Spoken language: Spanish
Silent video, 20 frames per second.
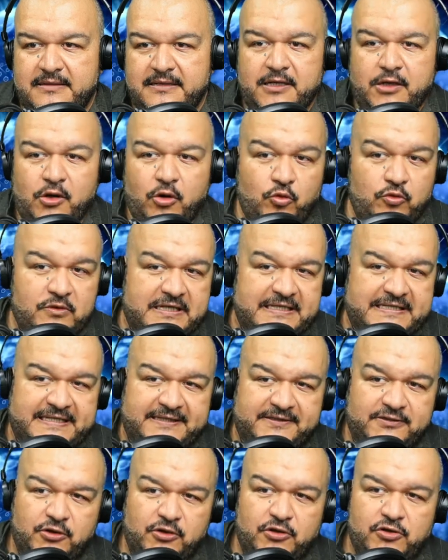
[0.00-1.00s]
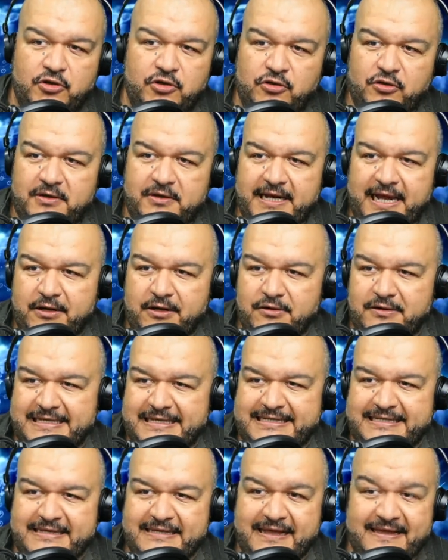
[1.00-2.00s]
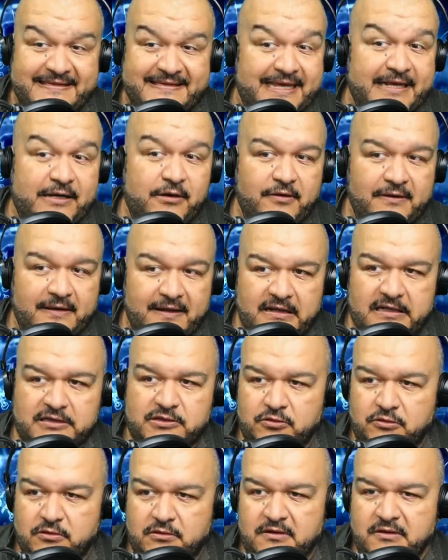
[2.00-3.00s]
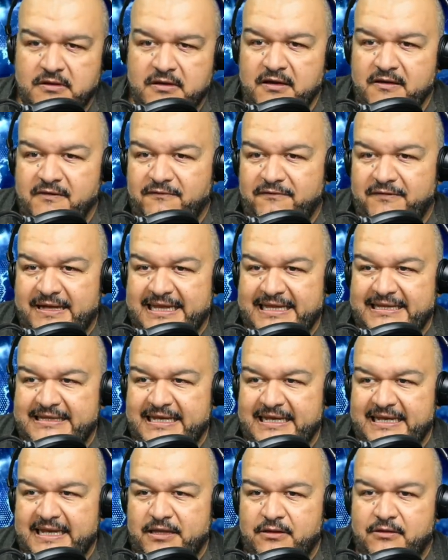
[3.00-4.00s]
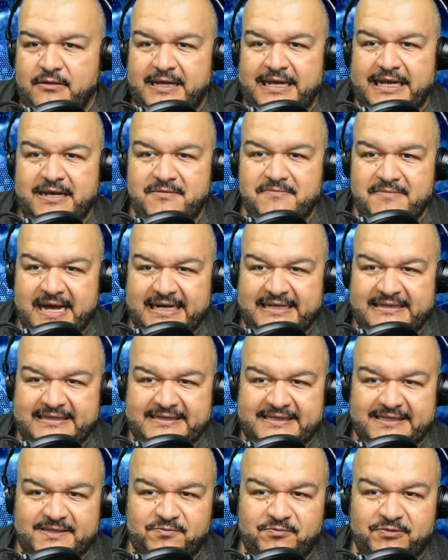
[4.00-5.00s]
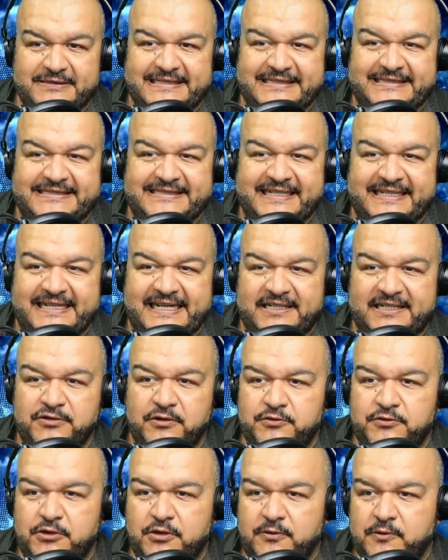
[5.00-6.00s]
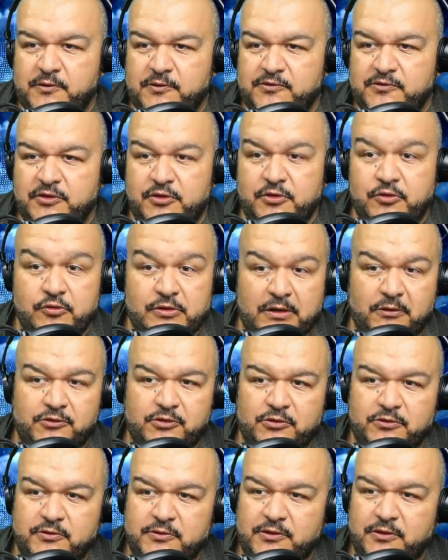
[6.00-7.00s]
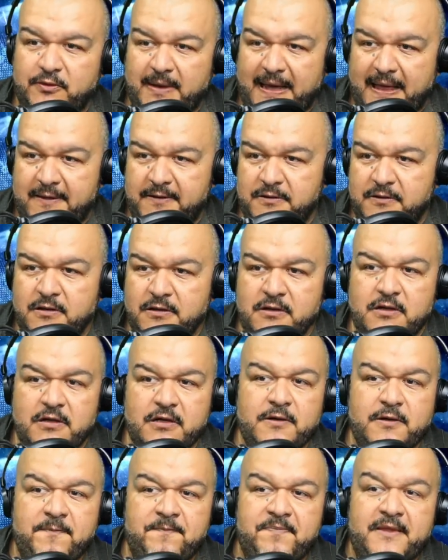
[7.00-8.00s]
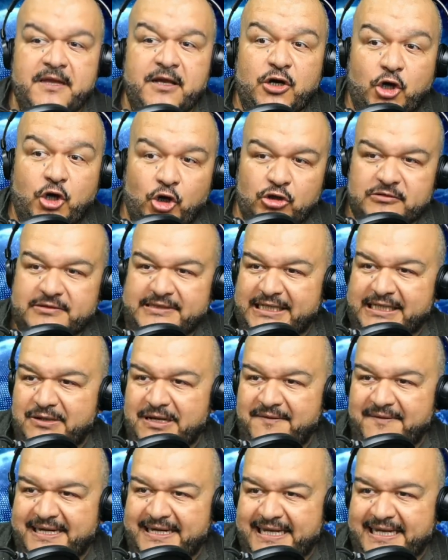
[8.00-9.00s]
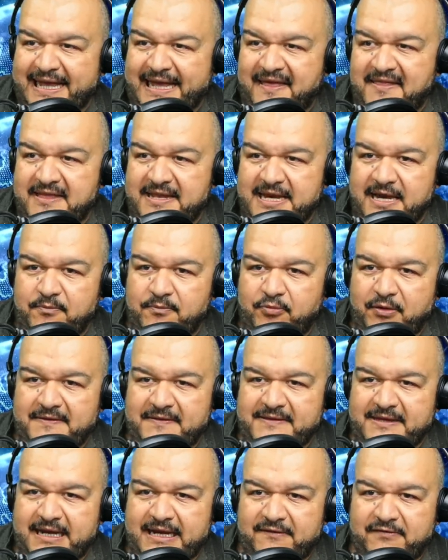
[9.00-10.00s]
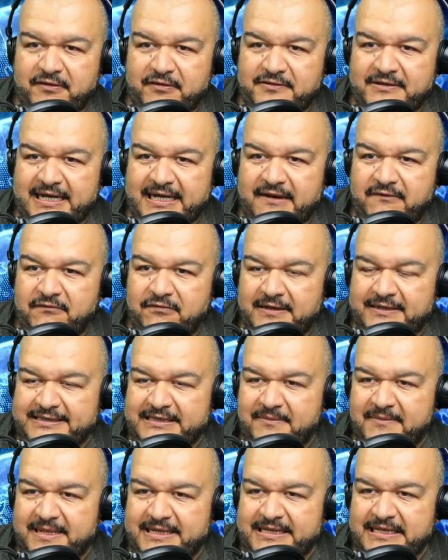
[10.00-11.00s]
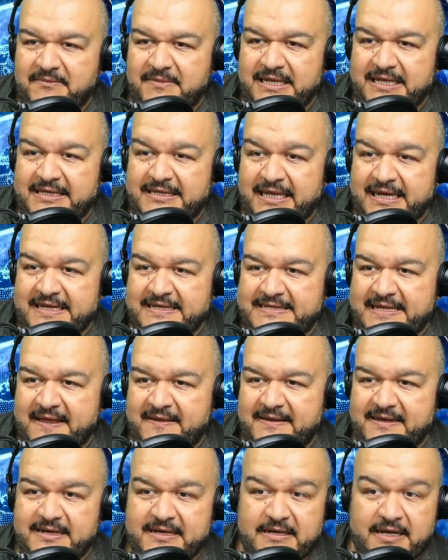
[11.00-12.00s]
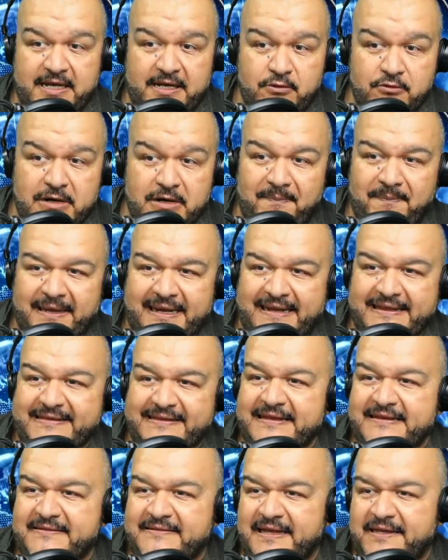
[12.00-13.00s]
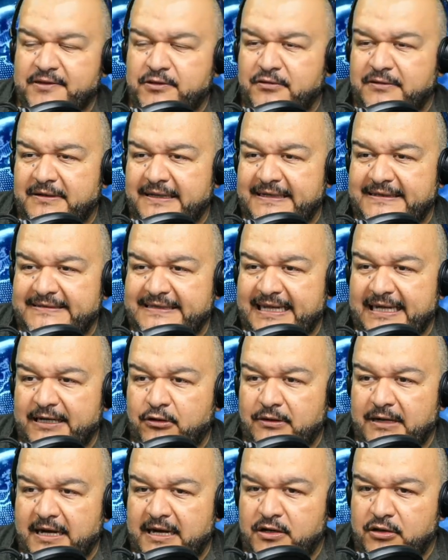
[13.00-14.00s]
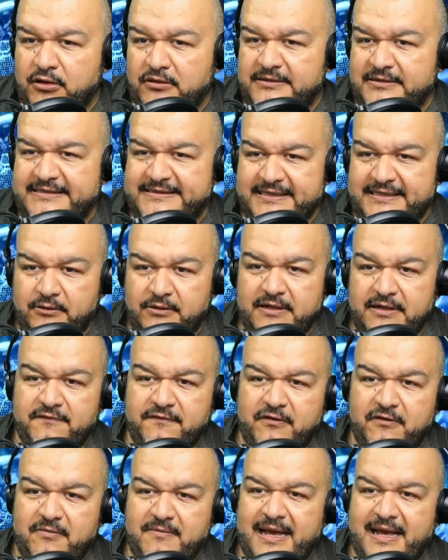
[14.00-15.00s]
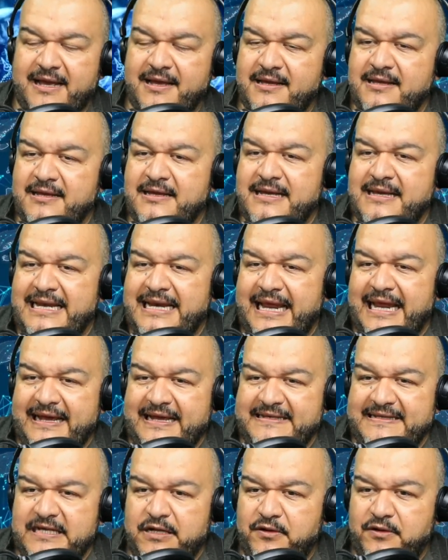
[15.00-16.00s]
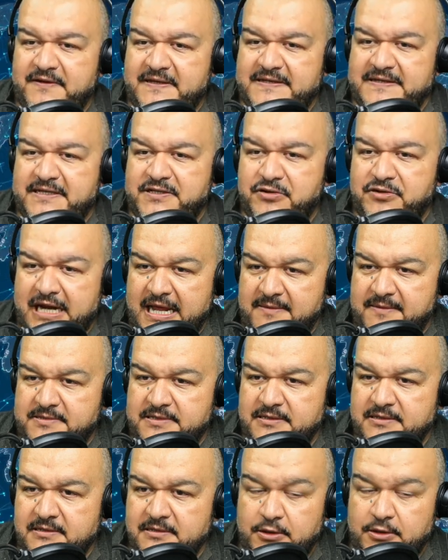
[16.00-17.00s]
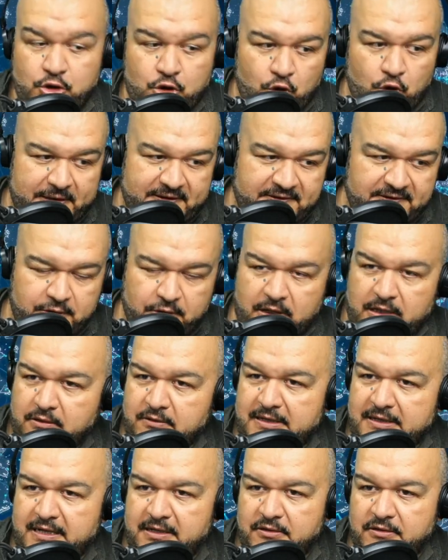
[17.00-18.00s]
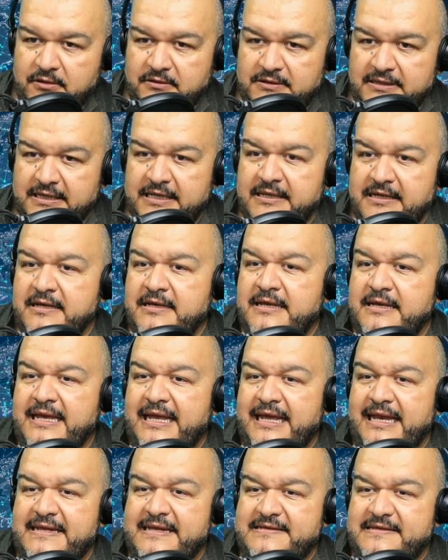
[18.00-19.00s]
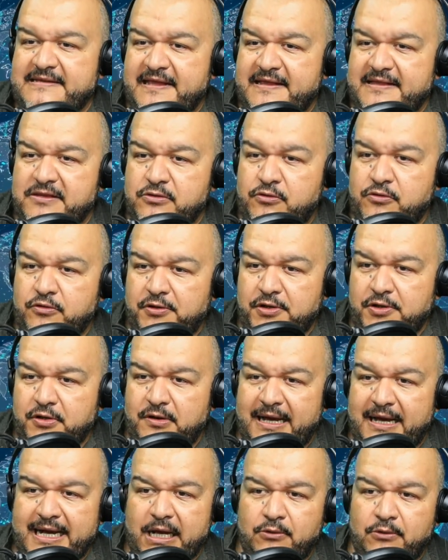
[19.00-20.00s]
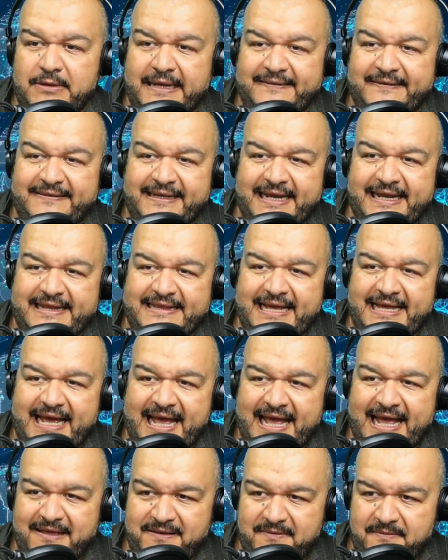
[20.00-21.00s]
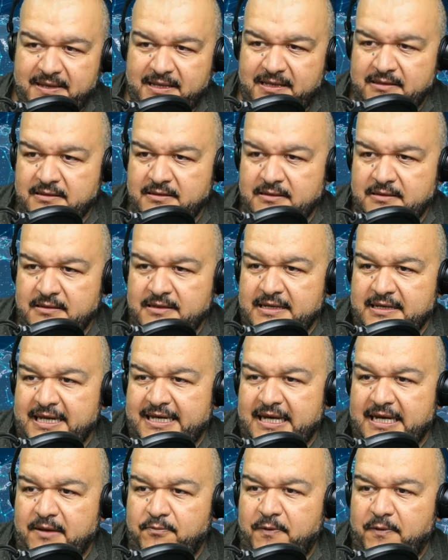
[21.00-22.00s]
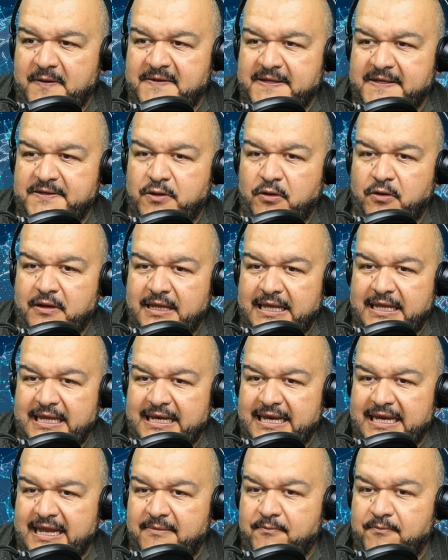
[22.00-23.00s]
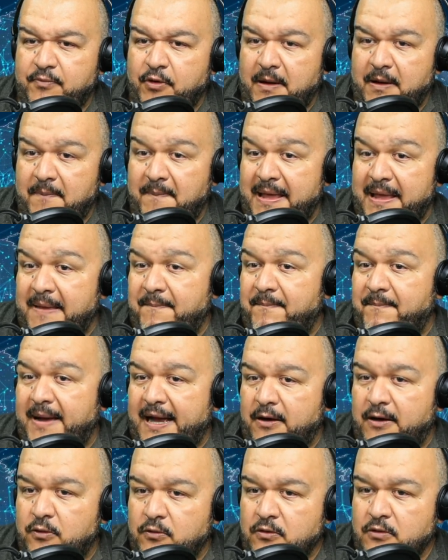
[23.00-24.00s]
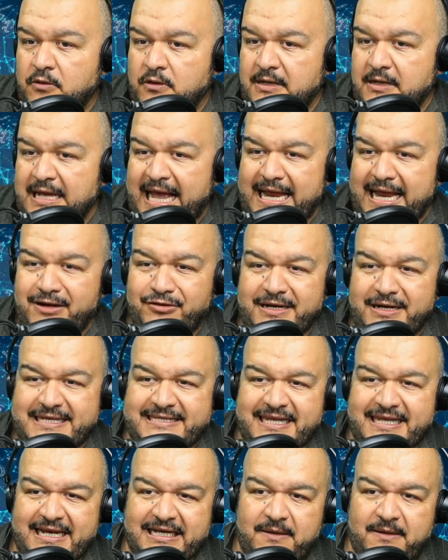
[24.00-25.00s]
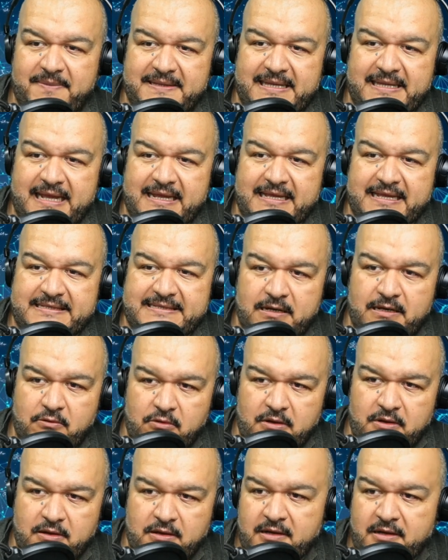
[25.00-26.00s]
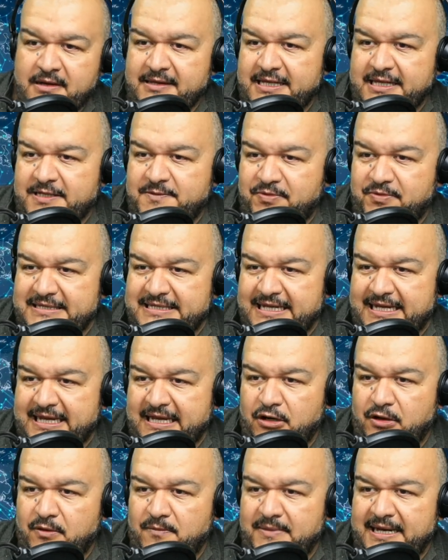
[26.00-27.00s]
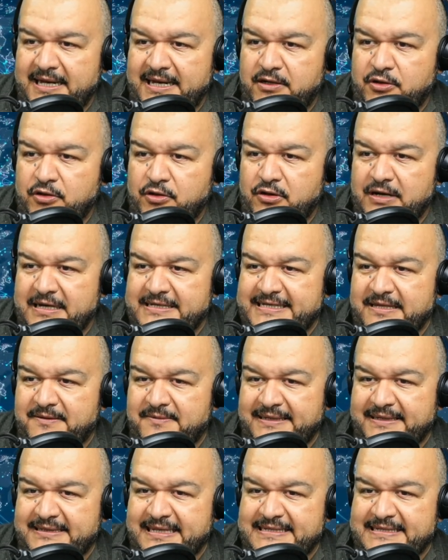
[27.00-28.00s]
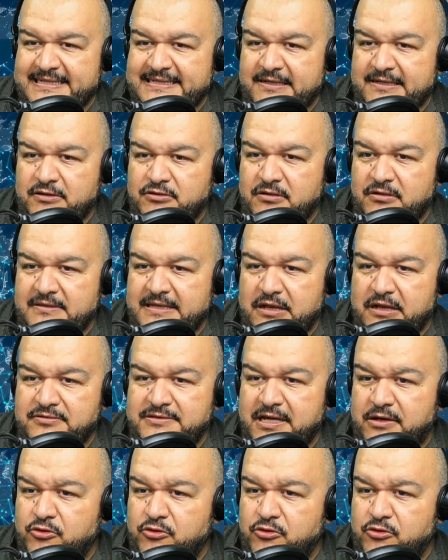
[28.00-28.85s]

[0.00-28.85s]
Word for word: Un desertor norcoreano residente en Corea del Sur fue detenido el martes después de estrellar su autobús, un autobús robado, contra una barricada en el puente de la frontera fuertemente militarizada en, un aparente intento de regresar a Corea del Norte, según informa la agencia de noticias Yonhams. No entró a Corea del Norte. El incidente ocurrió a la 1.30 am en el puente Tongil en Paju, al noreste de la capital de Seúl, después de que el hombre ignoró las advertencias de los soldados que